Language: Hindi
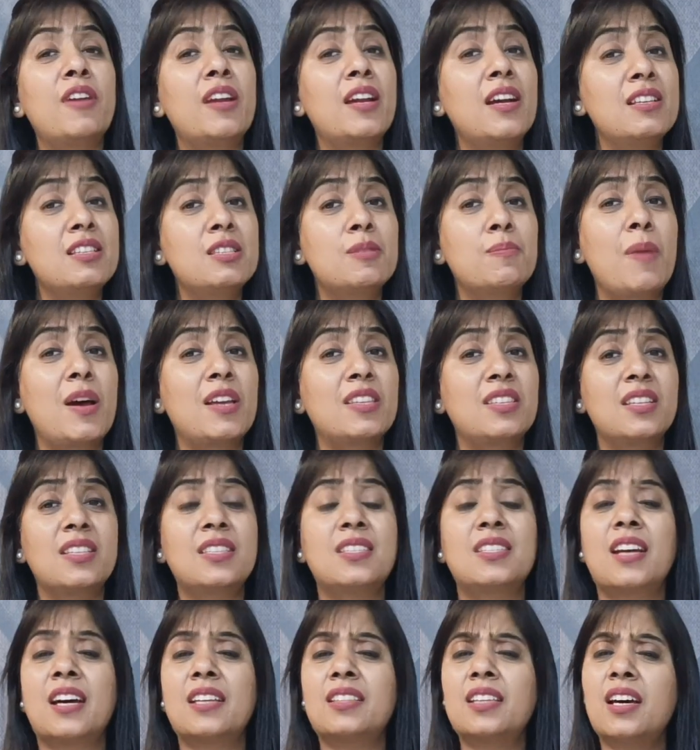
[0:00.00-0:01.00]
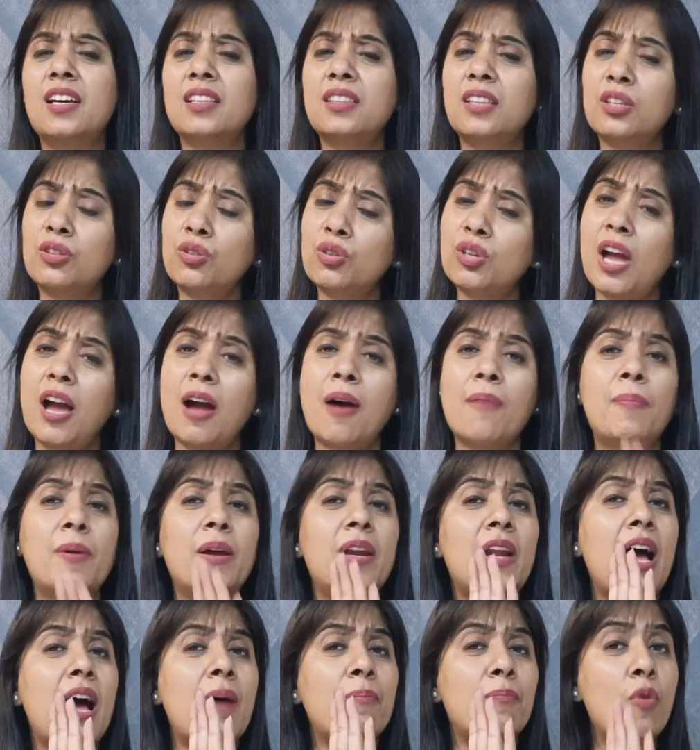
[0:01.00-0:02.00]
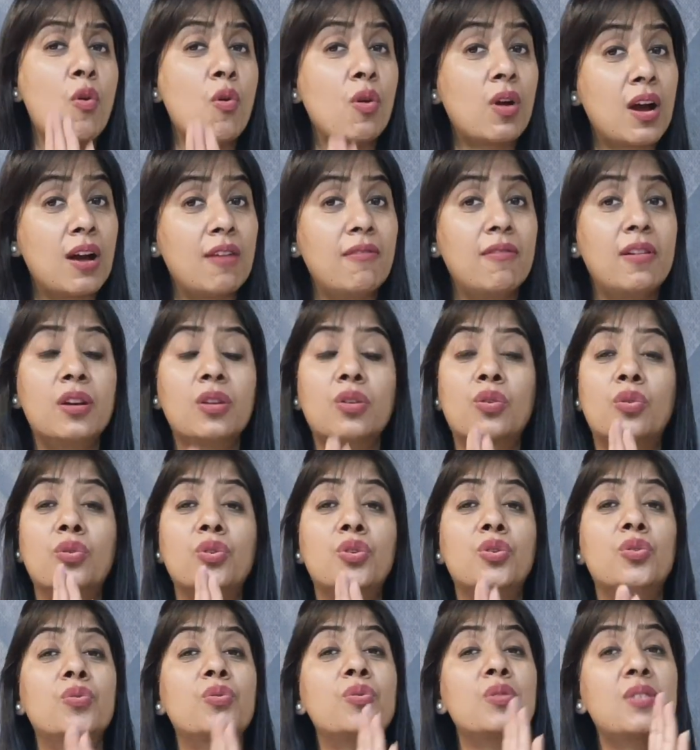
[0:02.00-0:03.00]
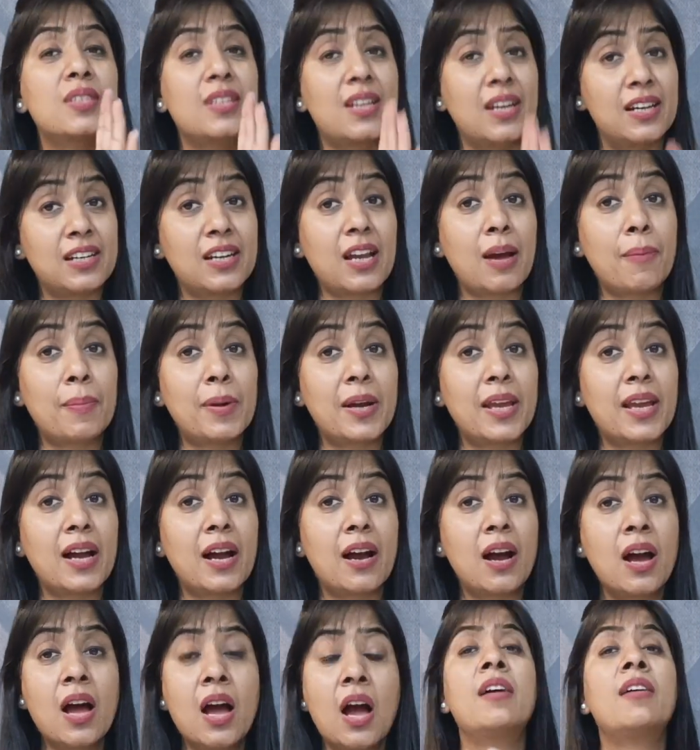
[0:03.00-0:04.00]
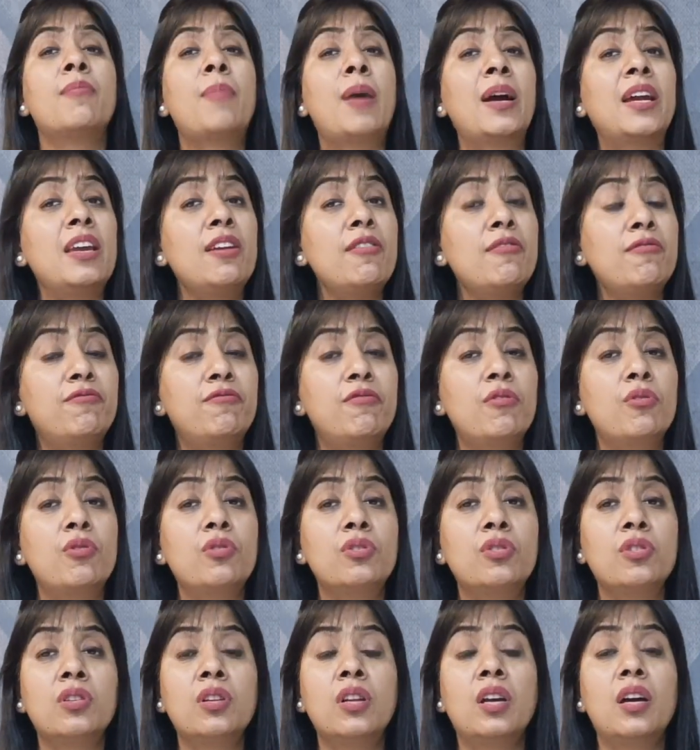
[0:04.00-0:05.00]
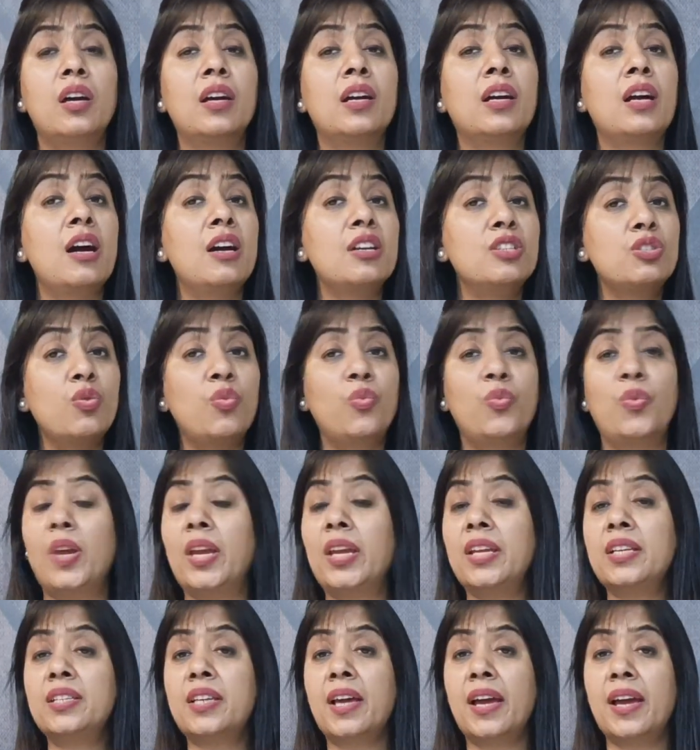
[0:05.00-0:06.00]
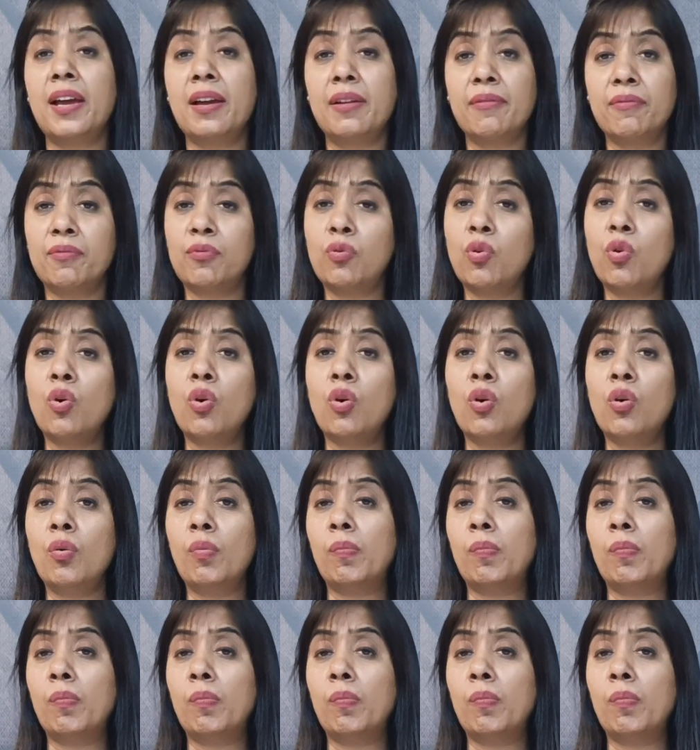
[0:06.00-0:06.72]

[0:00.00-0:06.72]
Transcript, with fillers: फिंगर्स मार्जिन ज़्यादा होते हैं तो यहाँ पर आपको कवर को यूज़ करना पड़ेगा बाकी फ़ोन का जो वेट है वो